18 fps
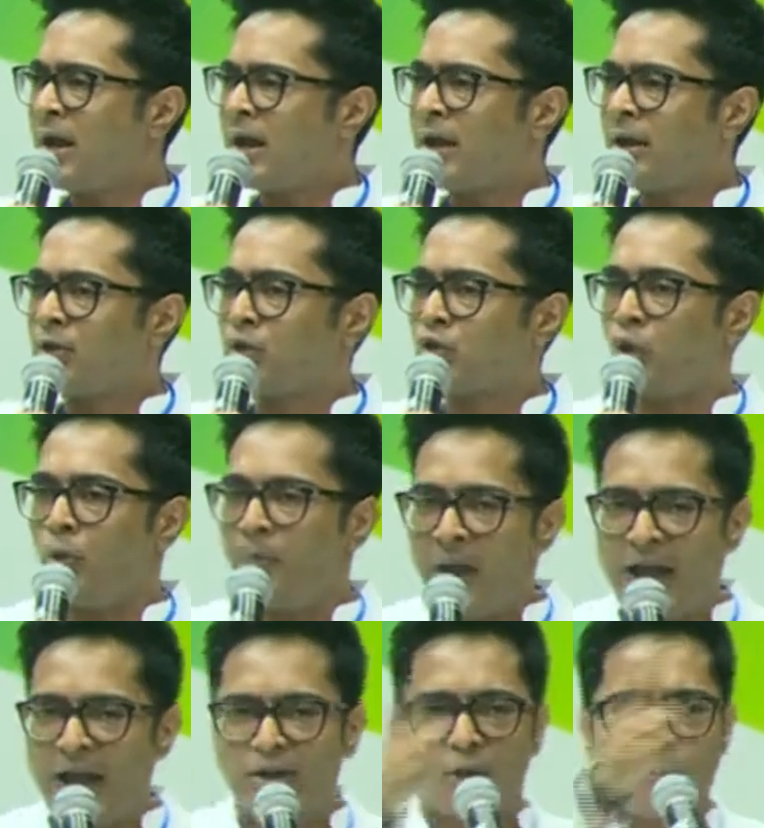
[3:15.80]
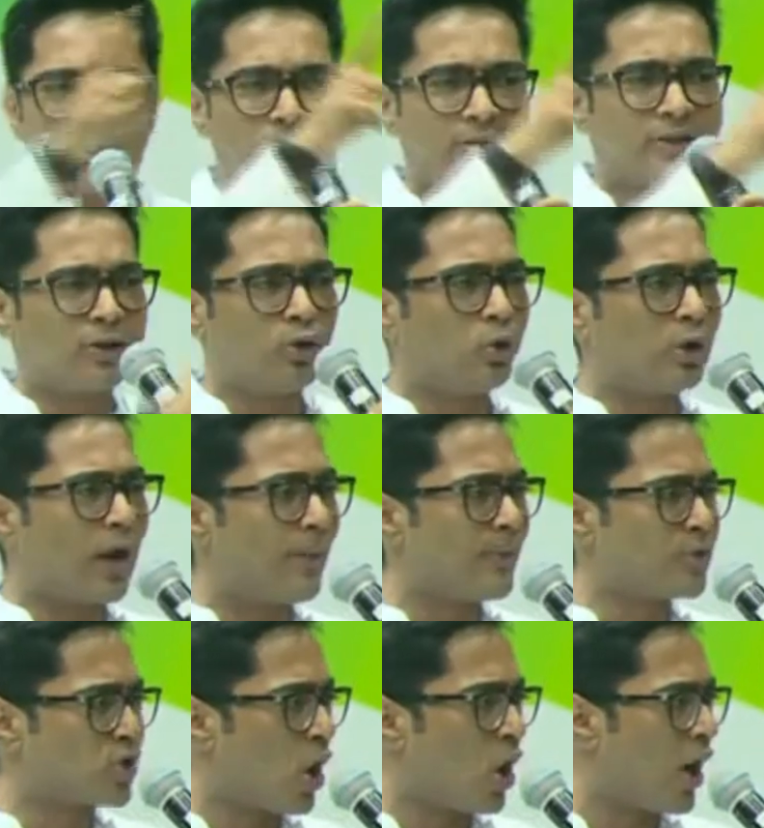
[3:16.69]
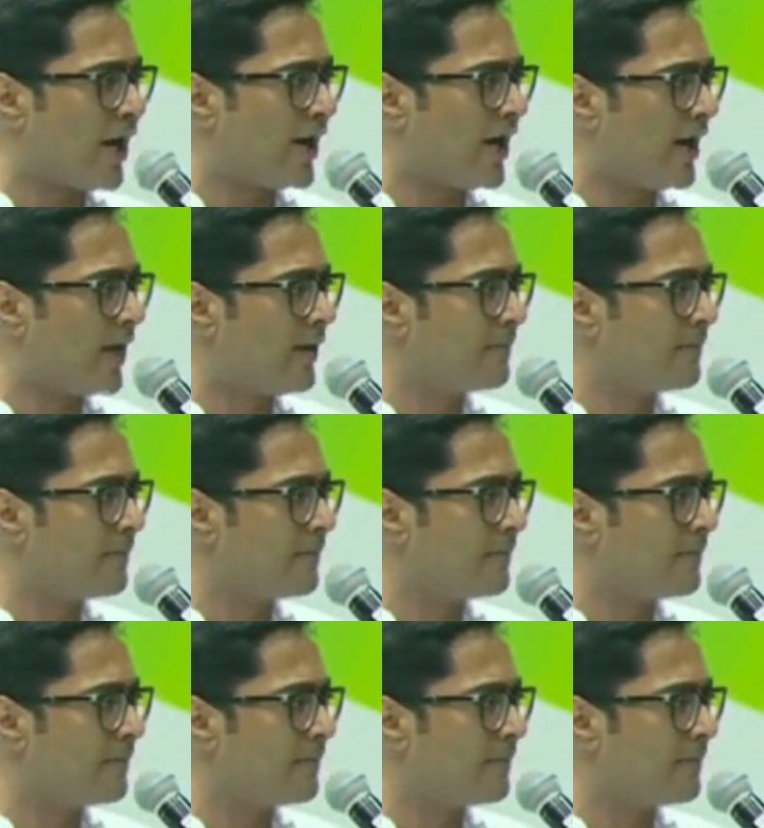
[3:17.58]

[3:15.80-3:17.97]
তোমরাই তো বলতে দুর্গাপুজো হয় না